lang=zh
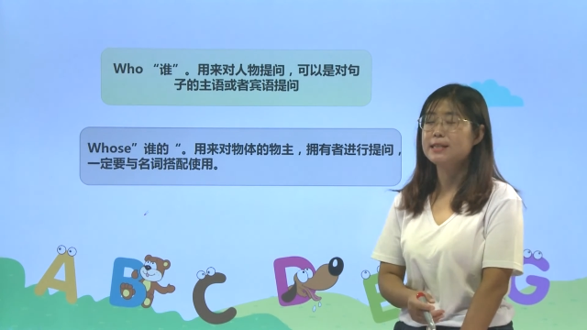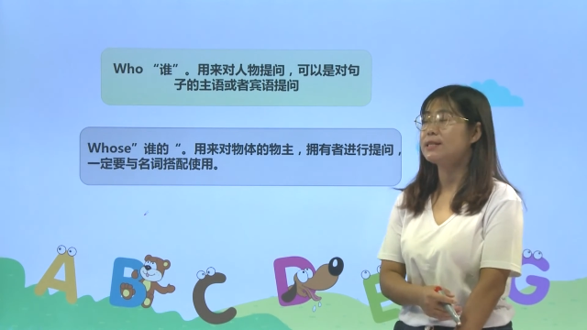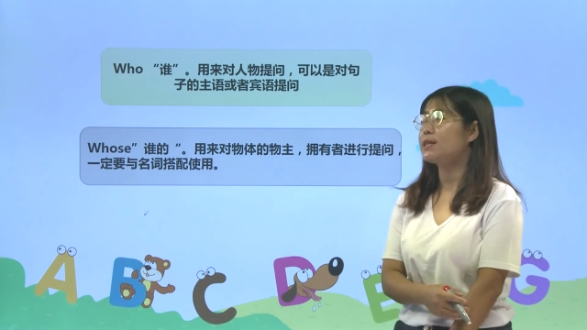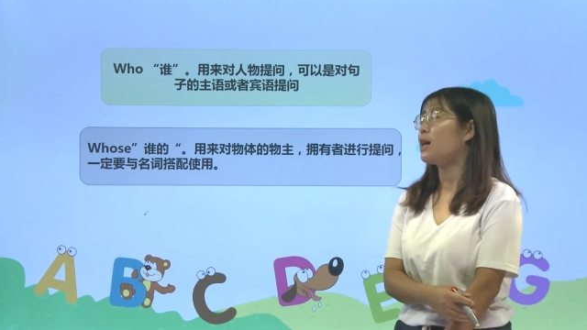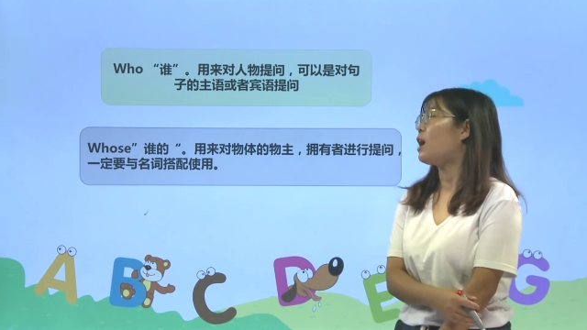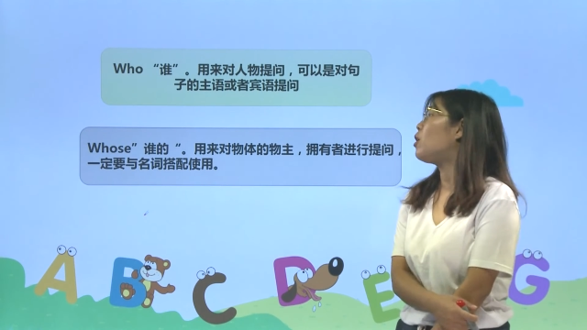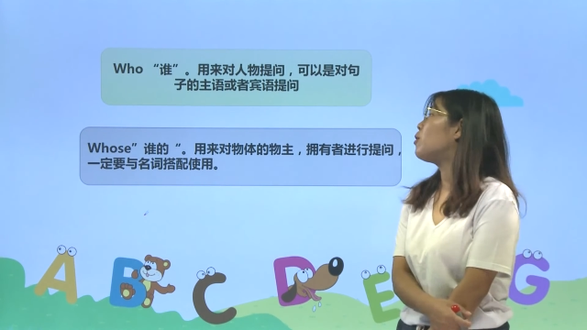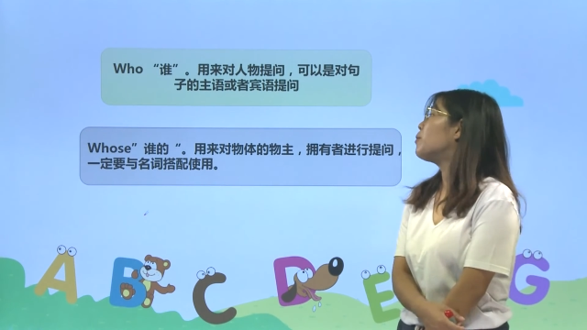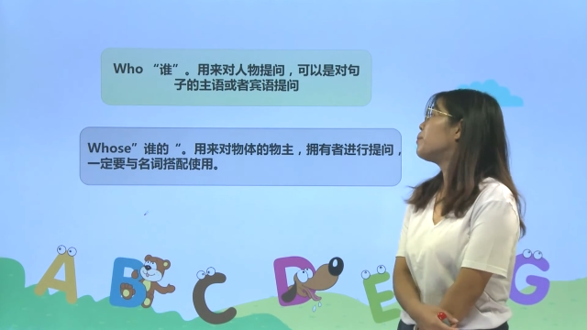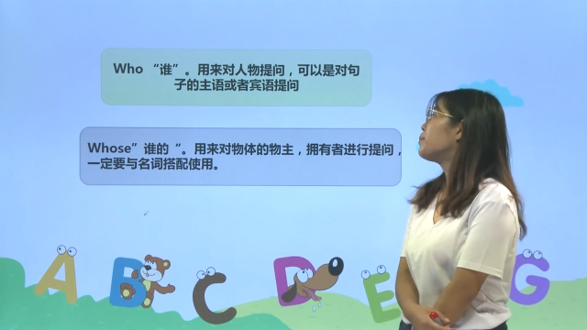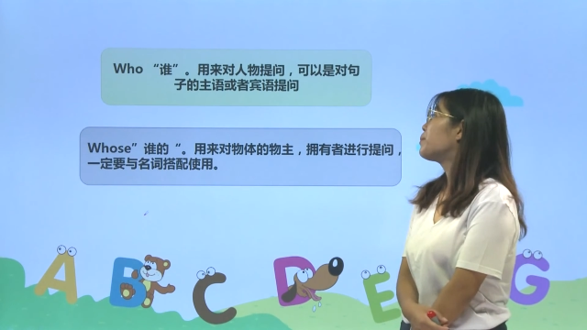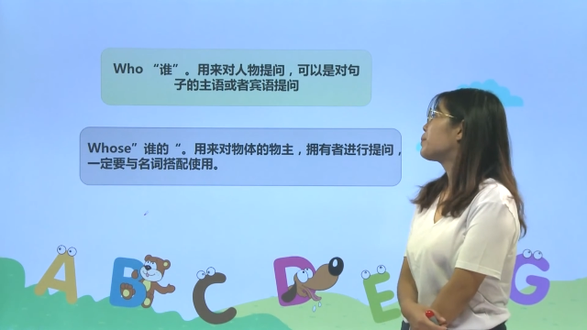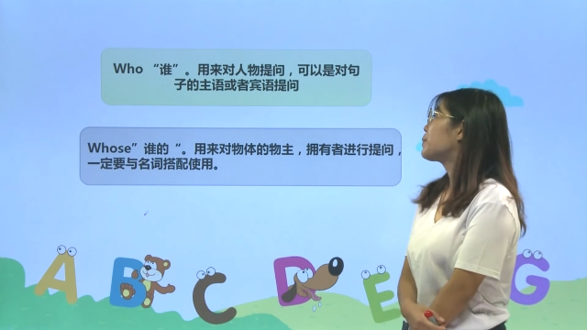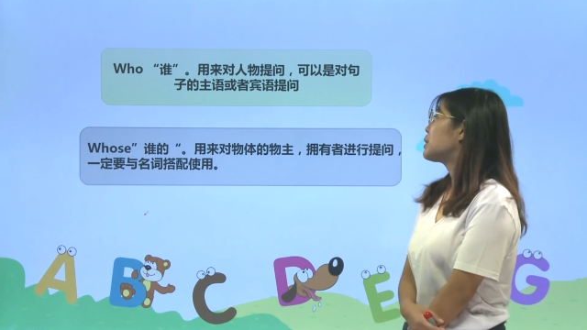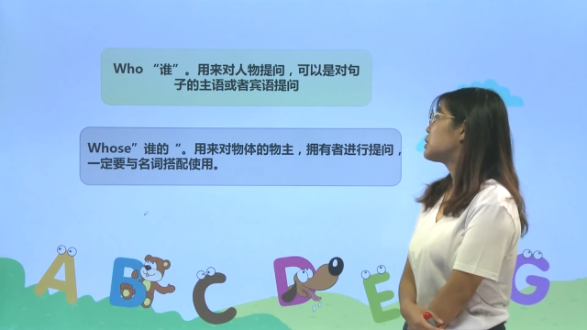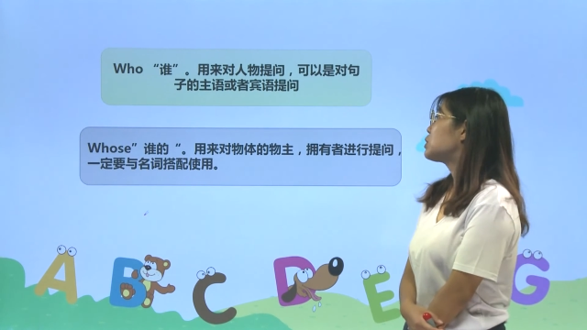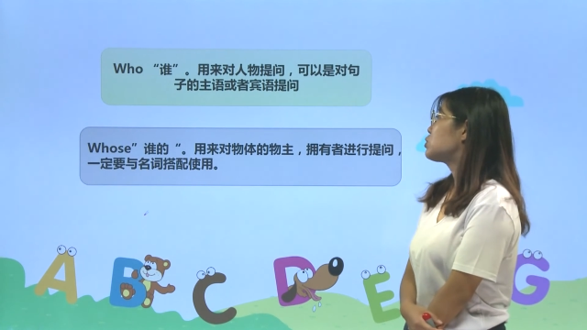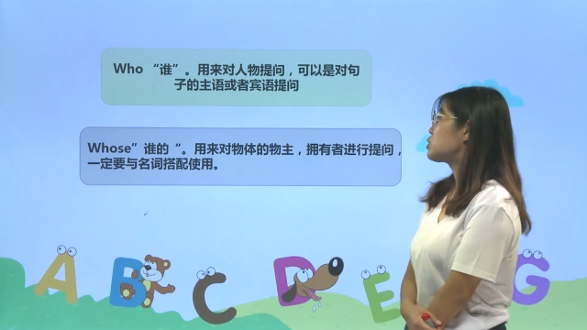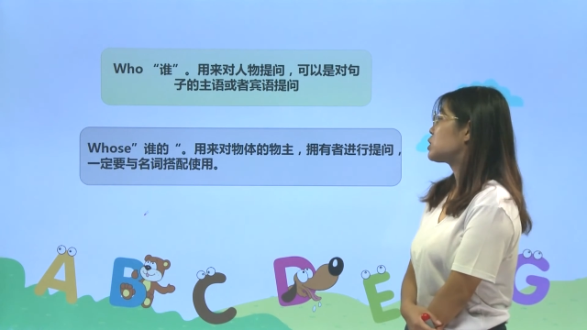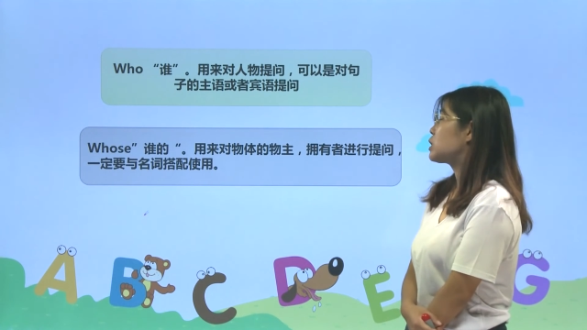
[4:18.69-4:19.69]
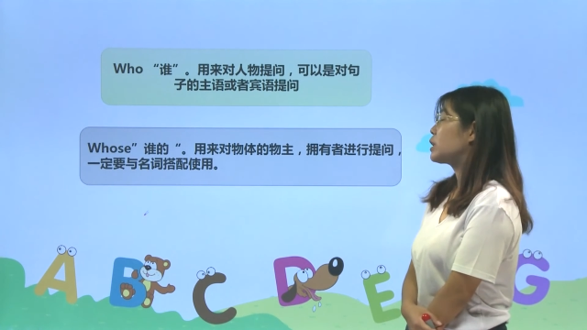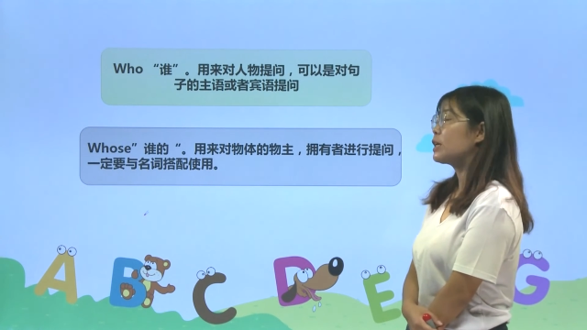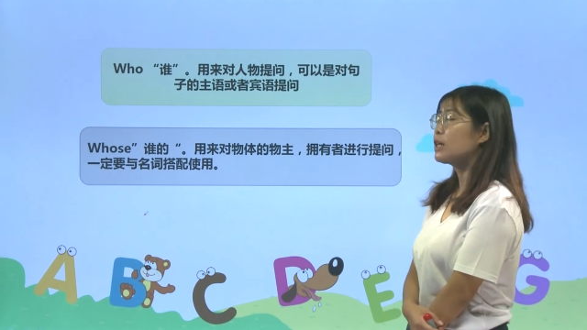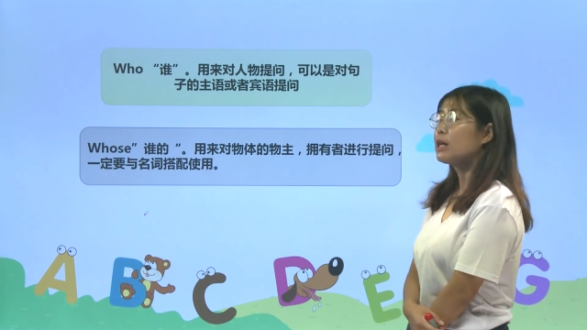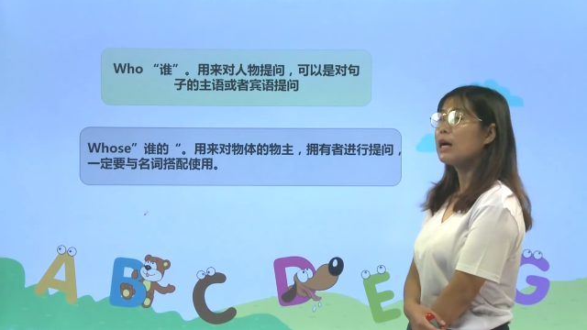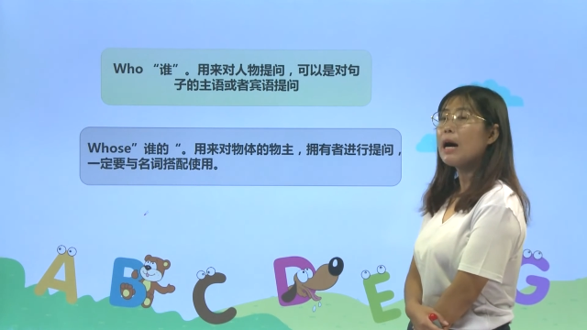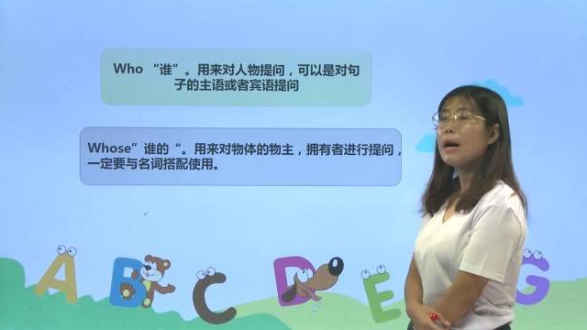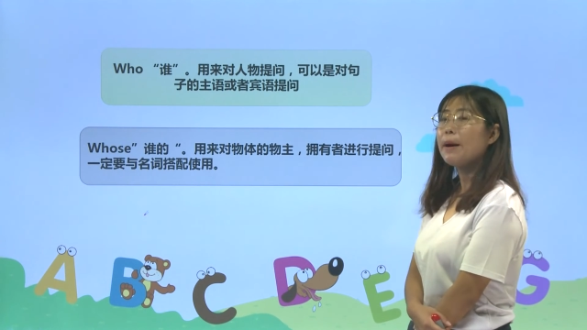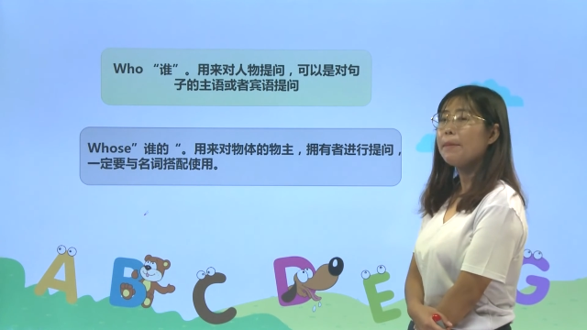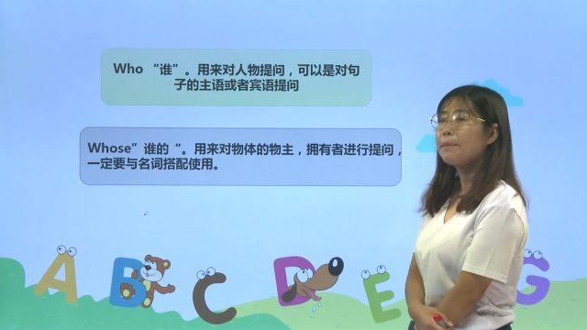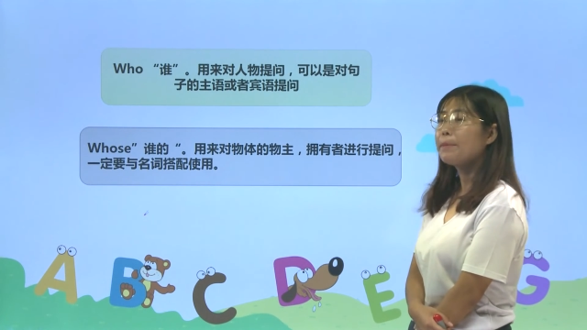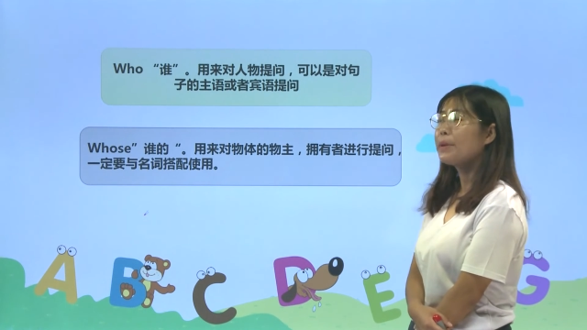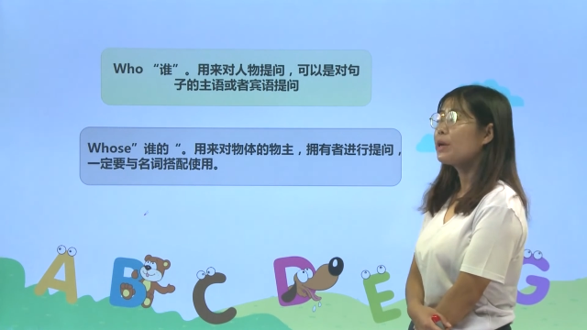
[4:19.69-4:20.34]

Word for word: 笑，就是一个